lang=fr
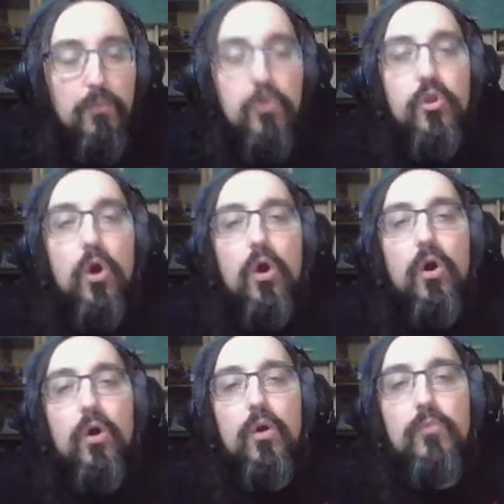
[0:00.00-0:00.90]
Mais
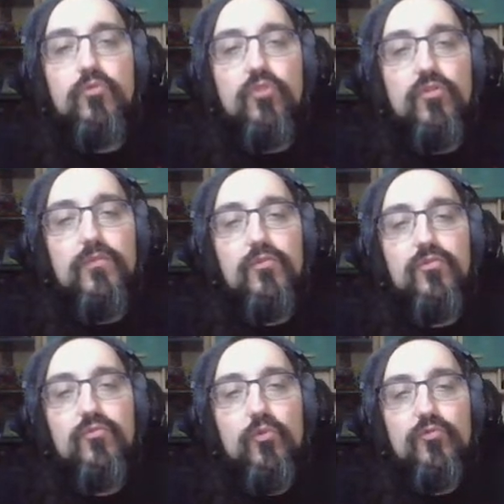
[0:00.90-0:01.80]
non, mais, du
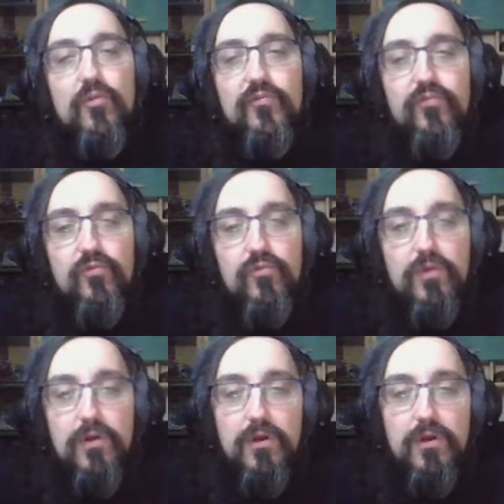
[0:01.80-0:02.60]
coup on s'en fout Tu